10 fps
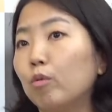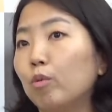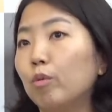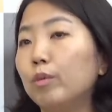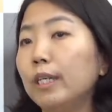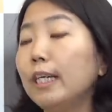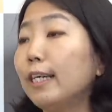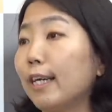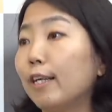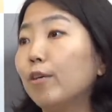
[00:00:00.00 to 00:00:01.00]
좋은
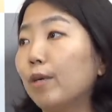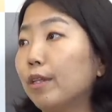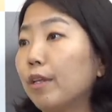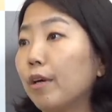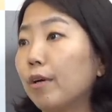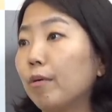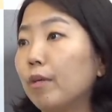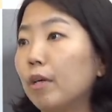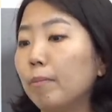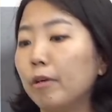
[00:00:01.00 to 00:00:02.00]
생각은 아닐 것 같아요.
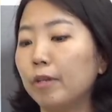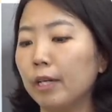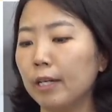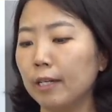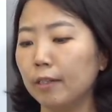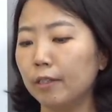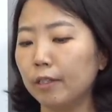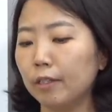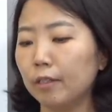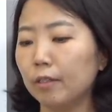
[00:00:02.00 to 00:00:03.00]
왜냐하면 음.
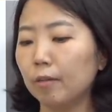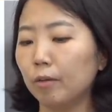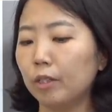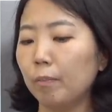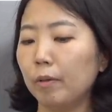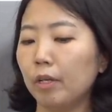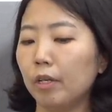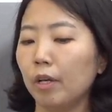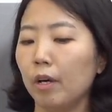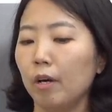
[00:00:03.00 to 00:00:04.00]
지금
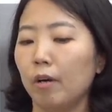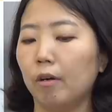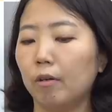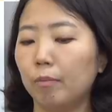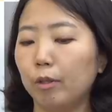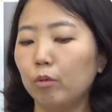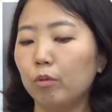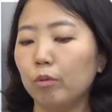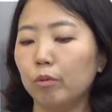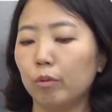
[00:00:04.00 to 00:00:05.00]
어차피 어,
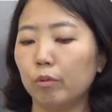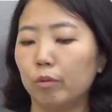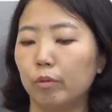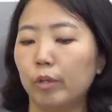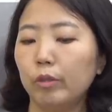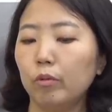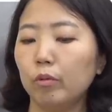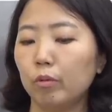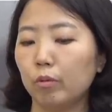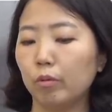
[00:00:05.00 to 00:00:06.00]
미국도 그렇고
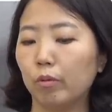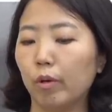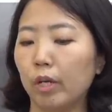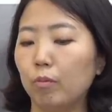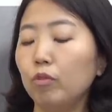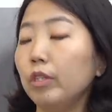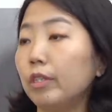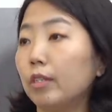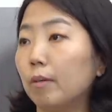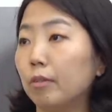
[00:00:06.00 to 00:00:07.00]
한국도 그렇고 올해 2분기
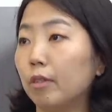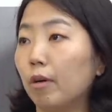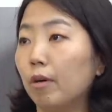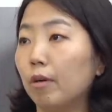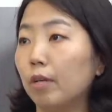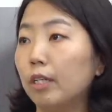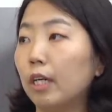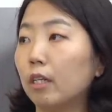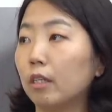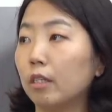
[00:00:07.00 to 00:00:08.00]
지나면서
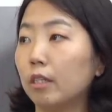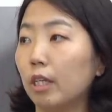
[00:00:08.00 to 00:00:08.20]
일단 음.